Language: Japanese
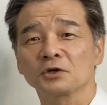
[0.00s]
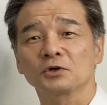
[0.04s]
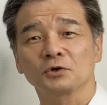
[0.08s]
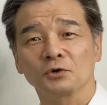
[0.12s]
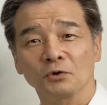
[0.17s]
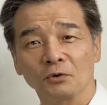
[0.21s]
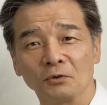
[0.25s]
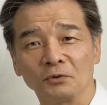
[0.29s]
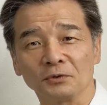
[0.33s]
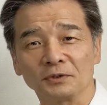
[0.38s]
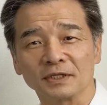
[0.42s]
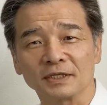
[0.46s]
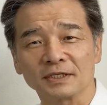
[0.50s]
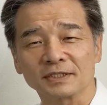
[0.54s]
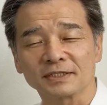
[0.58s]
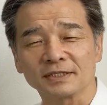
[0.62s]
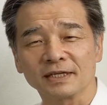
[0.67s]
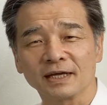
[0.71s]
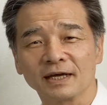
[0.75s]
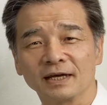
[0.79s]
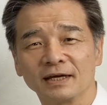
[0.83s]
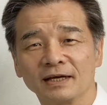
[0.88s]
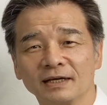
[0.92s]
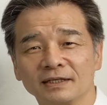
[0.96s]
今日です
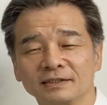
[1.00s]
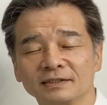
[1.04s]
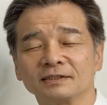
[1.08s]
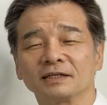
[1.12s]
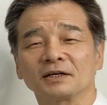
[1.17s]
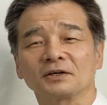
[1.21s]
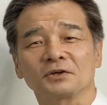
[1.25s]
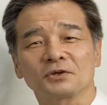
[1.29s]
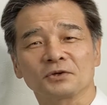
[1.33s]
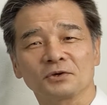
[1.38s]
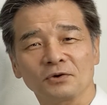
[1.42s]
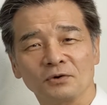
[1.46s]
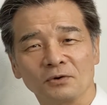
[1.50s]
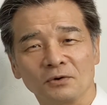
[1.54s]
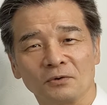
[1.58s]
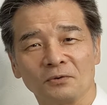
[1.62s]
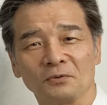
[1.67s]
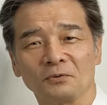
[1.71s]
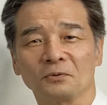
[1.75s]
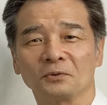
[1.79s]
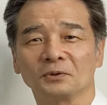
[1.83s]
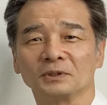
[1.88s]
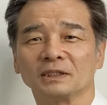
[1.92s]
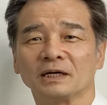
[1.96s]
ね実は今日
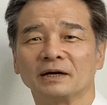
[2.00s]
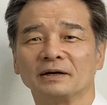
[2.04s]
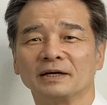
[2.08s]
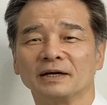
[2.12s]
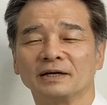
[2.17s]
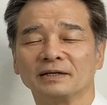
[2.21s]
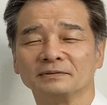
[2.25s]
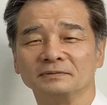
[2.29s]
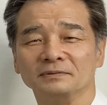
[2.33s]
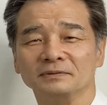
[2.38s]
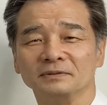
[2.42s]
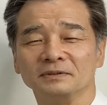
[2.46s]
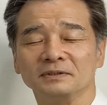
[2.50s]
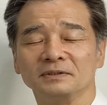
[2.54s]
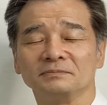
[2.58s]
行われる、